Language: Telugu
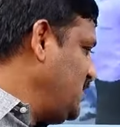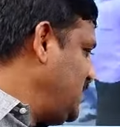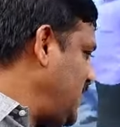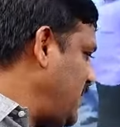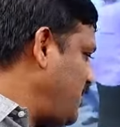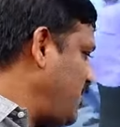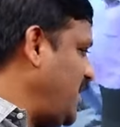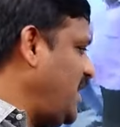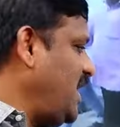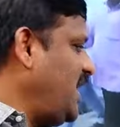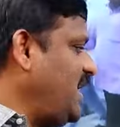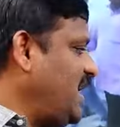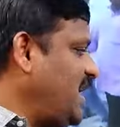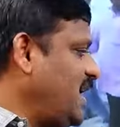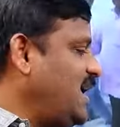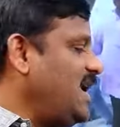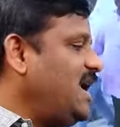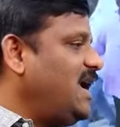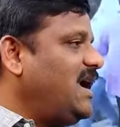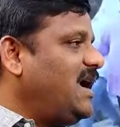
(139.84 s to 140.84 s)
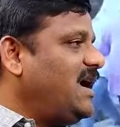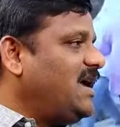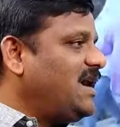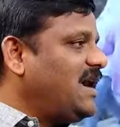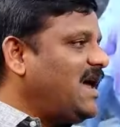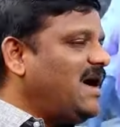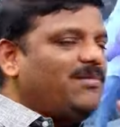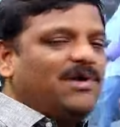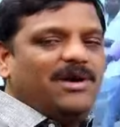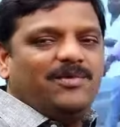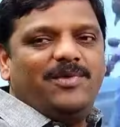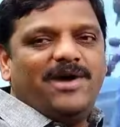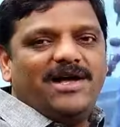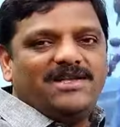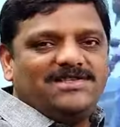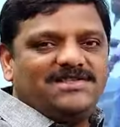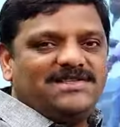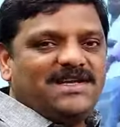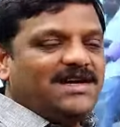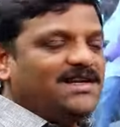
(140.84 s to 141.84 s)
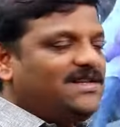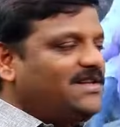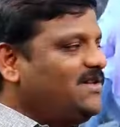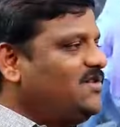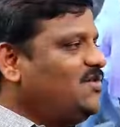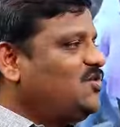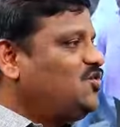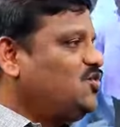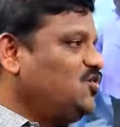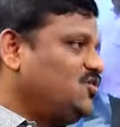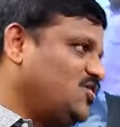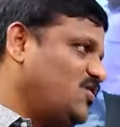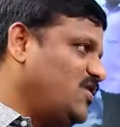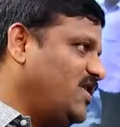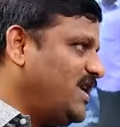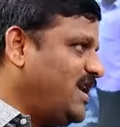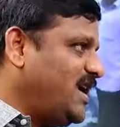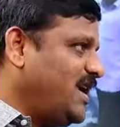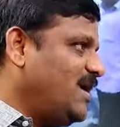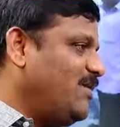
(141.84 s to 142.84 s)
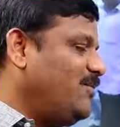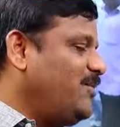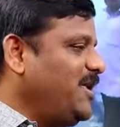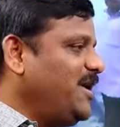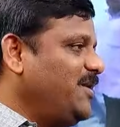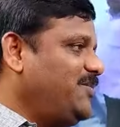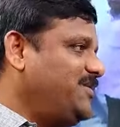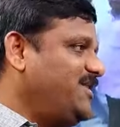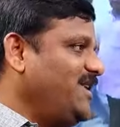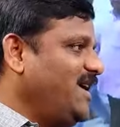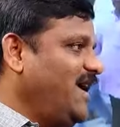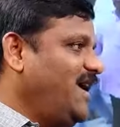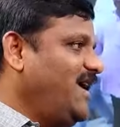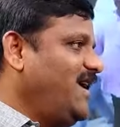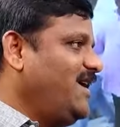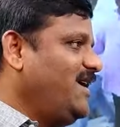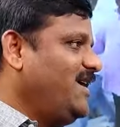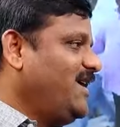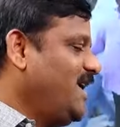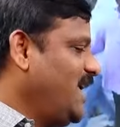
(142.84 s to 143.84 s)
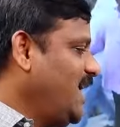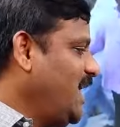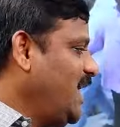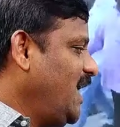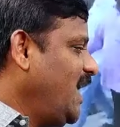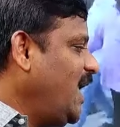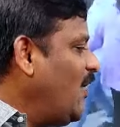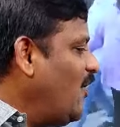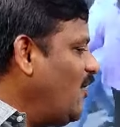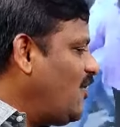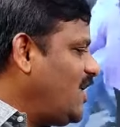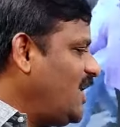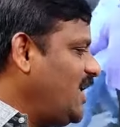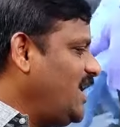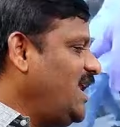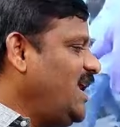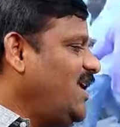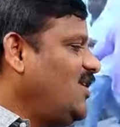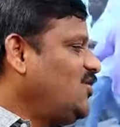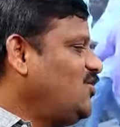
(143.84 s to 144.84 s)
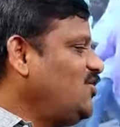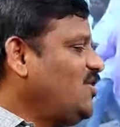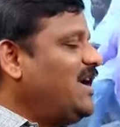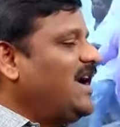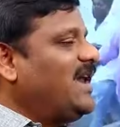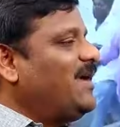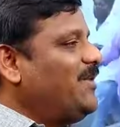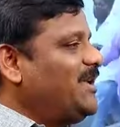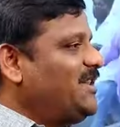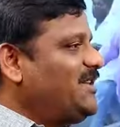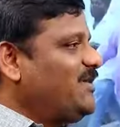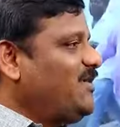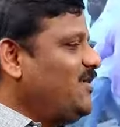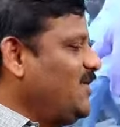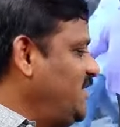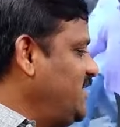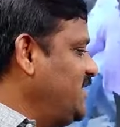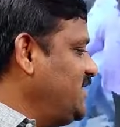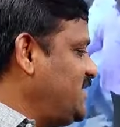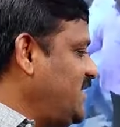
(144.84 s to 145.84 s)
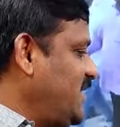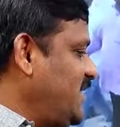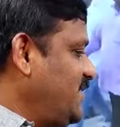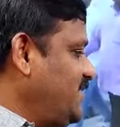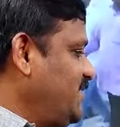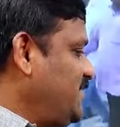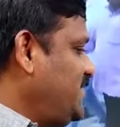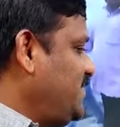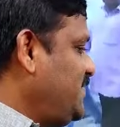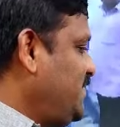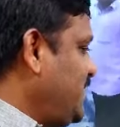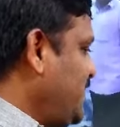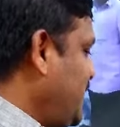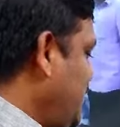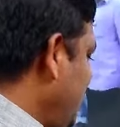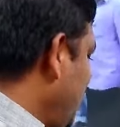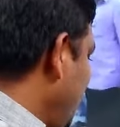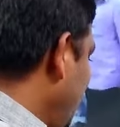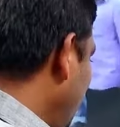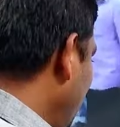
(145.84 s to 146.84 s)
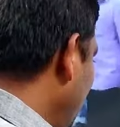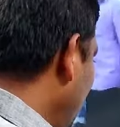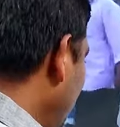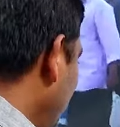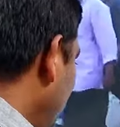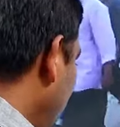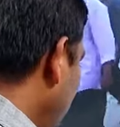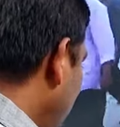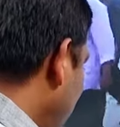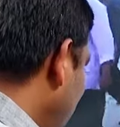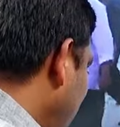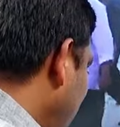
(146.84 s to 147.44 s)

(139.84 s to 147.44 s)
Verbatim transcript: జర మల్లన్న రామన్ బ్యాచ్ సంగతి చూడు అంటే చెప్తే ఒక్క నెలలో దుకాణం అంతా క్లోజ్ చేస్తా మొత్తం టోటల్గా